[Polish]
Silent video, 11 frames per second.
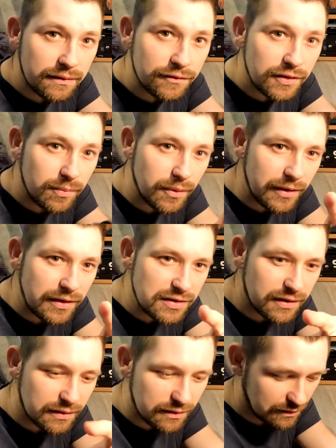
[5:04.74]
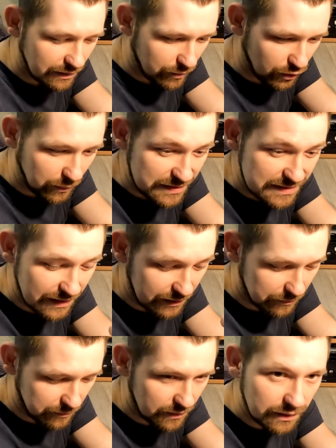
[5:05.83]
w tym momencie na moim
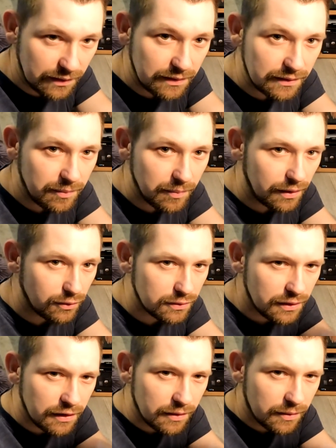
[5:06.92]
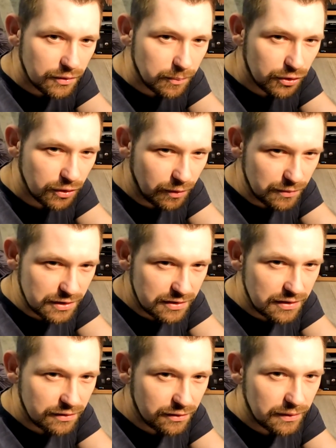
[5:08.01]
starym gimbalu. No podobną rzecz,
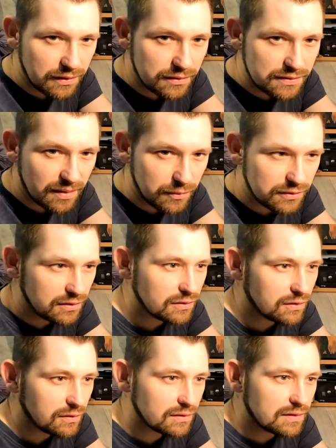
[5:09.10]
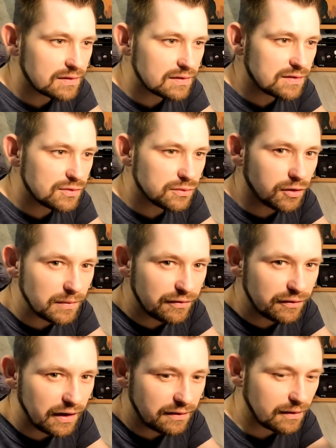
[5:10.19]
nie dokładnie to samo, tylko z dziurką na
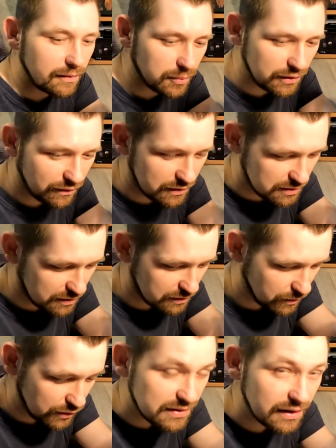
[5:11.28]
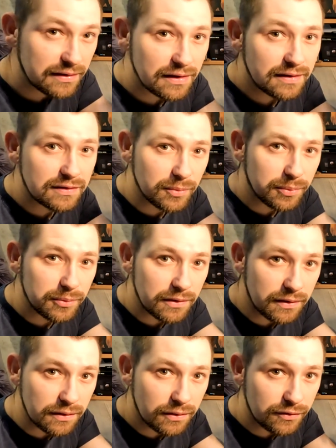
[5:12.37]
wkręta, ponieważ mój stary teleskop
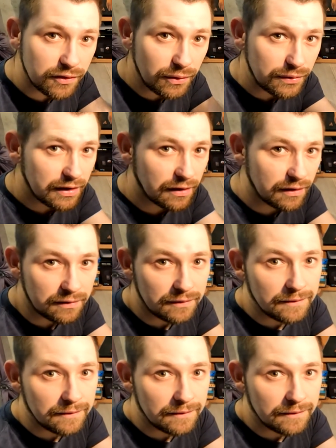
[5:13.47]
od Fejutecha